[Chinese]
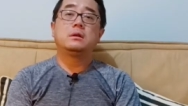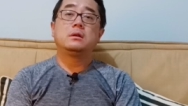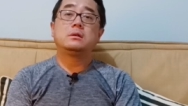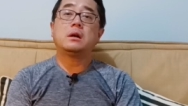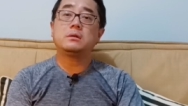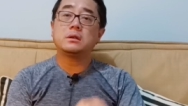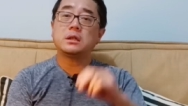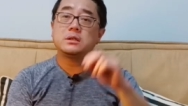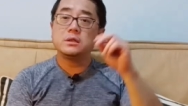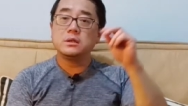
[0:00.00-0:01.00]
然后呢，它
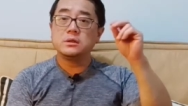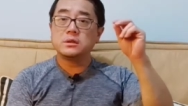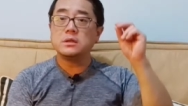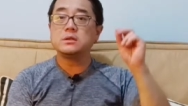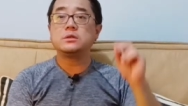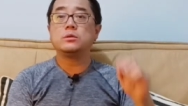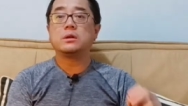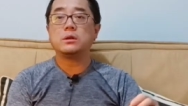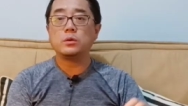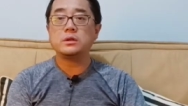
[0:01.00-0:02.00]
甚至有可
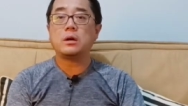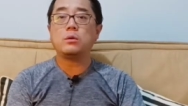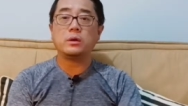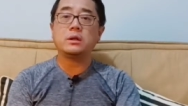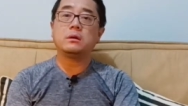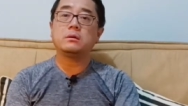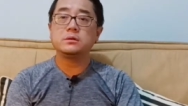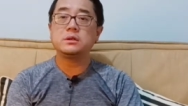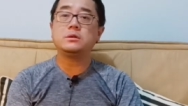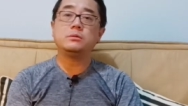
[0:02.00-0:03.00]
能会掉回到
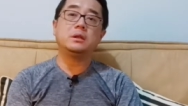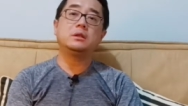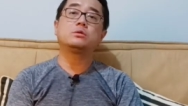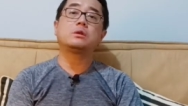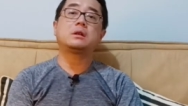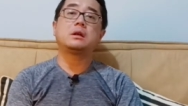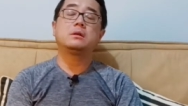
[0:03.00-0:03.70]
接近零的状态，